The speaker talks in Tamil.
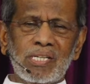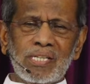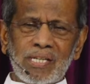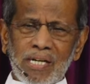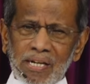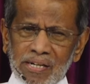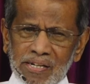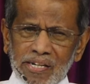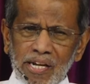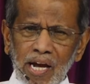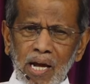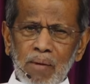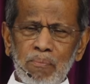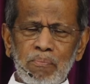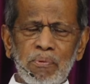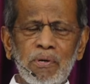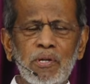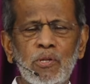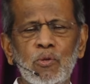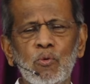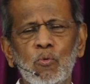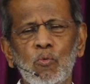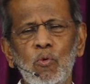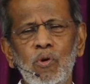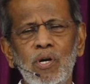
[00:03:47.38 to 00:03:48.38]
கெட்டியாய்
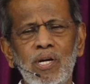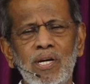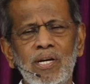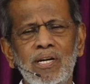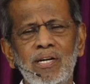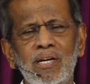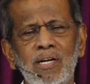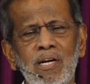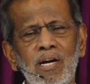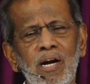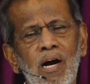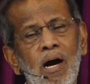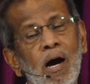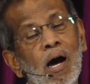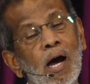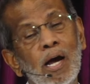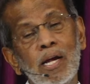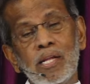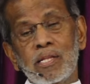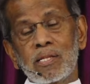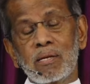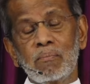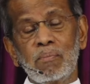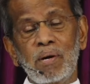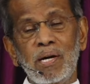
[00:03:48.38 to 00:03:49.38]
பிடித்துக்கொள்ள
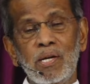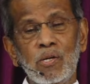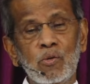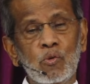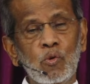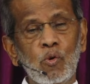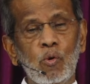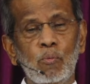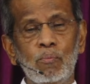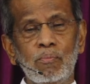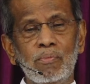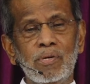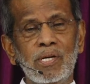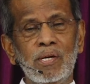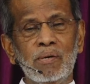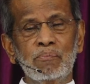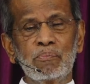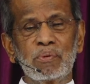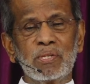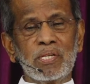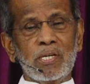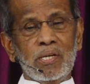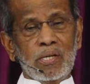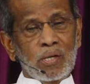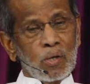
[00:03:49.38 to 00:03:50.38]
ஆயத்தமாக இருக்கிறோம்
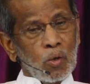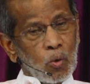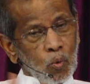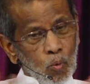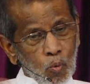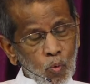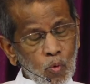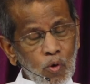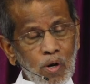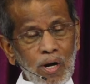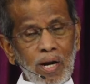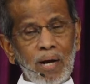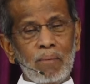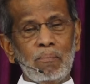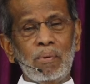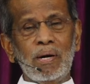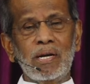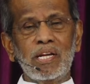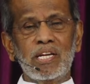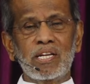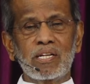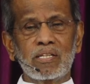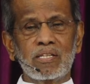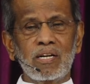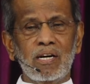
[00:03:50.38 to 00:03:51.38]
என்பதை ஊரெல்லாம்
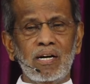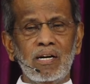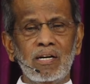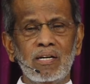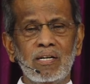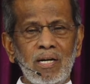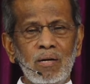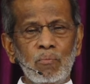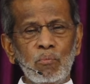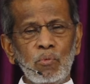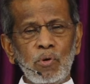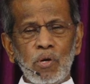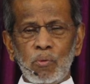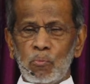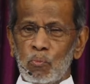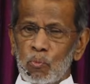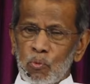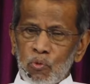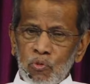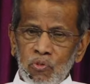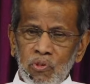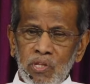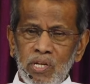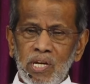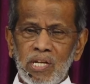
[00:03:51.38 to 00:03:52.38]
அறிகிறதா நம்முடைய
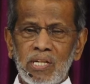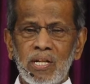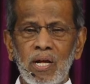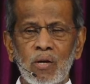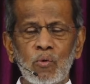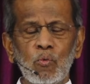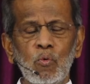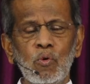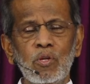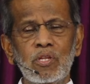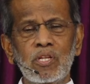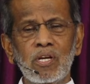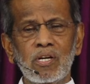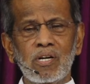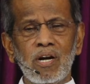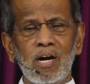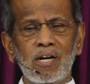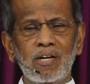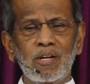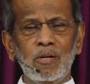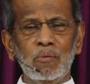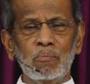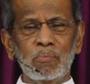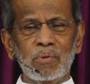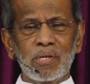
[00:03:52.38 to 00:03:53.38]
முந்தைய நற்குணத்தை
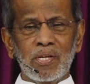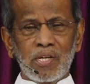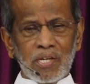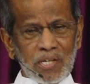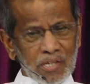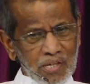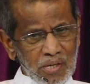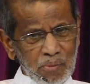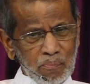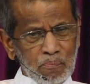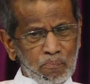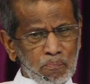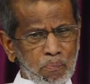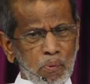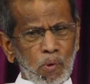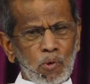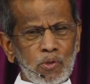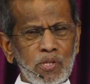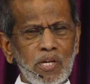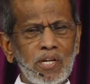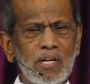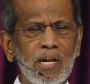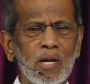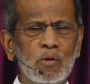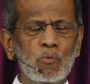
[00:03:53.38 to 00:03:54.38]
காட்டில்
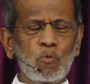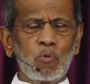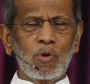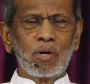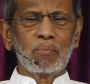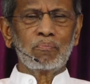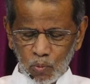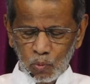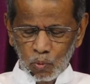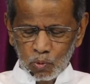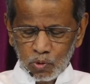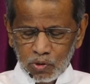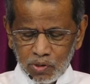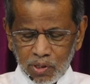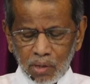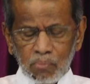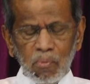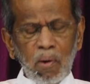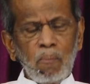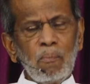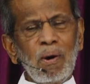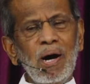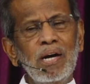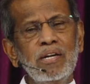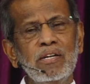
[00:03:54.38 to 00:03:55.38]
இப்போதைய நற்குணம்
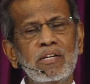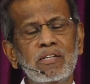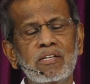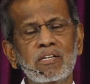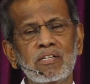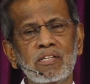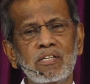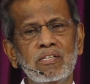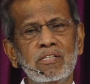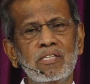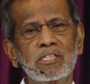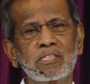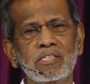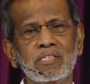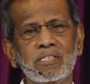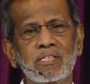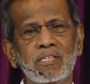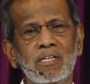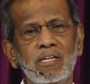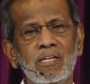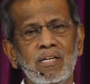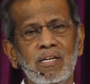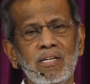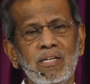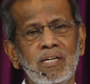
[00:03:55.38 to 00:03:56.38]
உத்தமமாக இருக்கிறது என்று
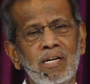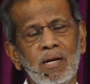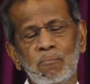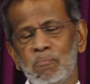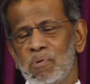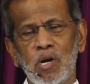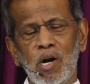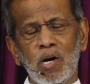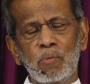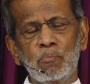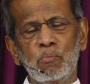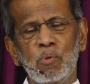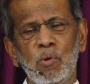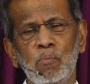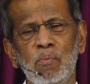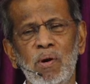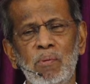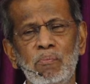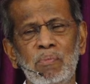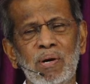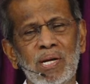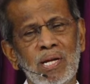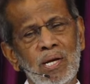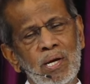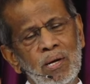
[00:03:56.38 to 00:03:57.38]
நம் காண்போமா
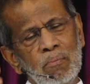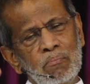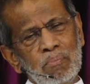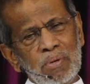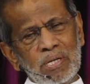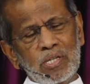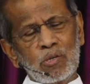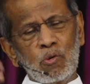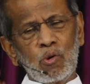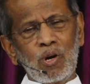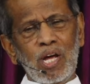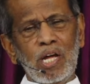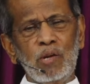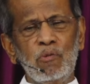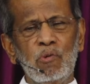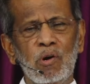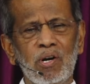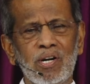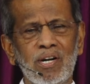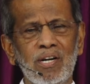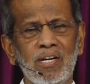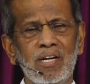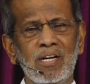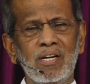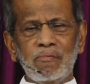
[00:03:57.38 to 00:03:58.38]
மற்றவர்கள்
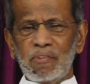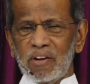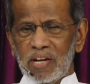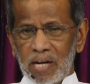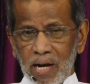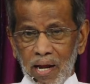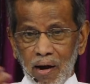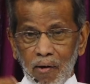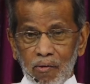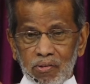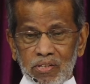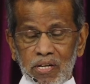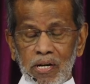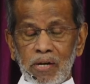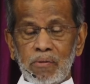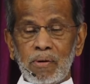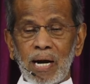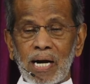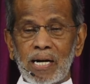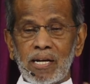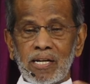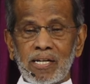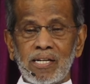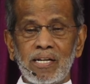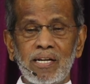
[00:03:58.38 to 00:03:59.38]
அறிவார்களா எல்லாவற்றிலும்
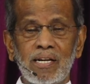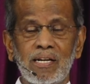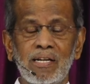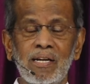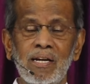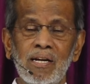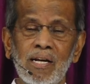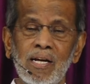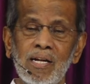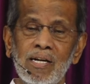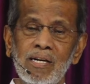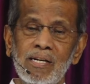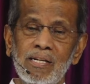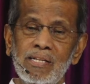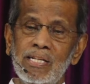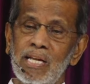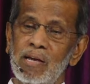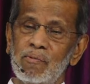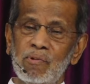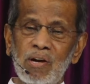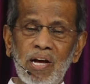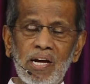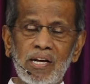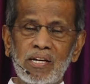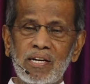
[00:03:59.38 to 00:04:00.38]
நடக்க
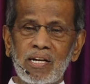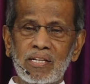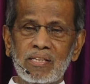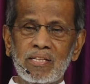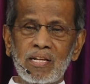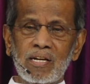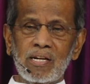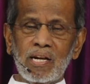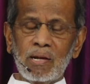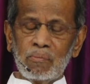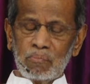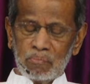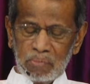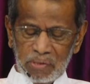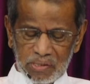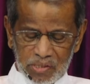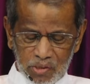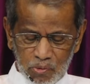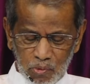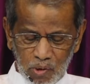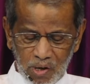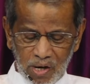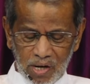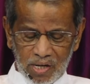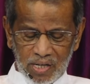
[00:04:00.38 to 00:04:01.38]
தேவநாய கர்த்தர் நன்மை
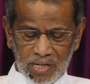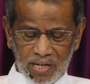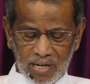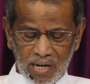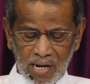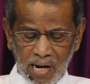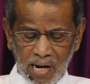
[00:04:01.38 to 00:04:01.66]
செய்வாராக